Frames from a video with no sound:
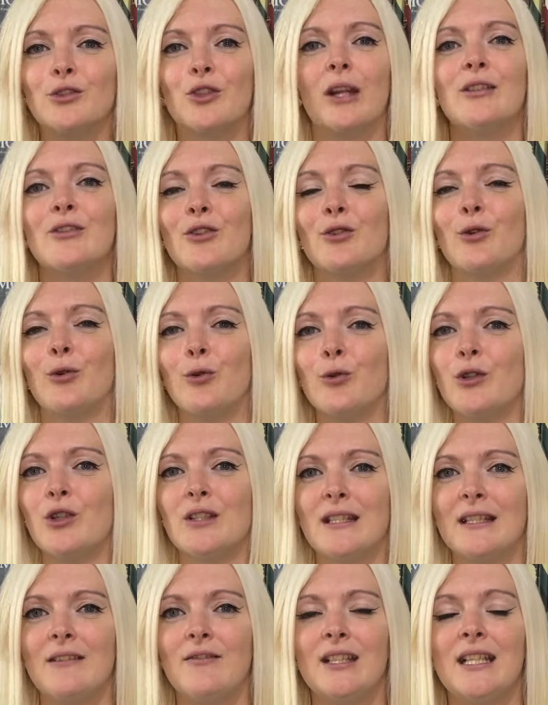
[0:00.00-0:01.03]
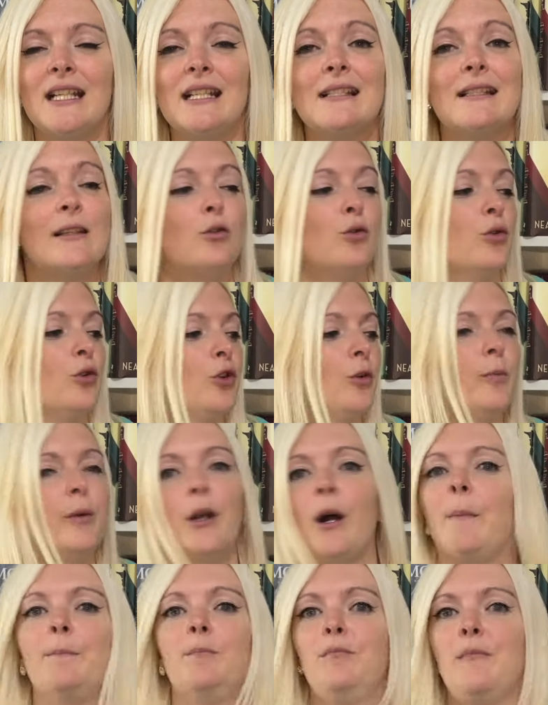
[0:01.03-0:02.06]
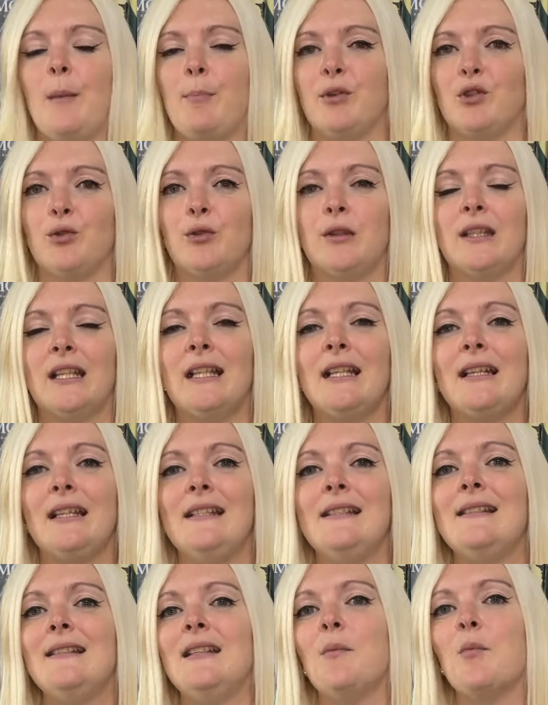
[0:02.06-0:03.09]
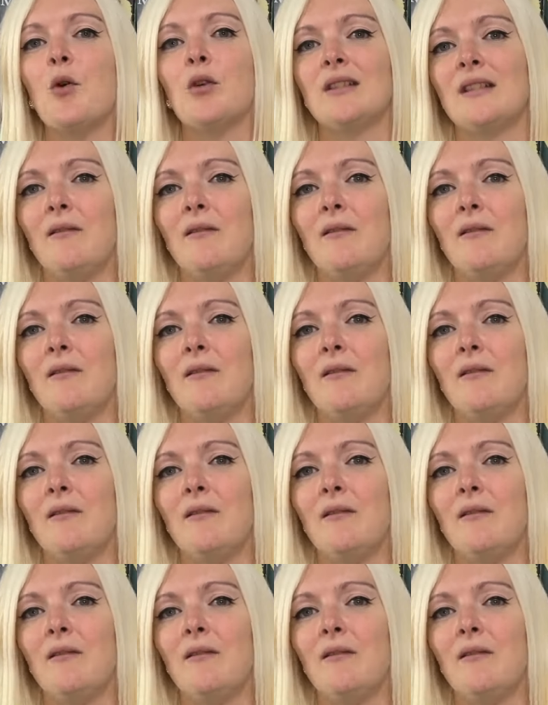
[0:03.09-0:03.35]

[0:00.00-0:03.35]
cioè io sono curioso di vedere il secondo, però mi è piaciuto tantissimo,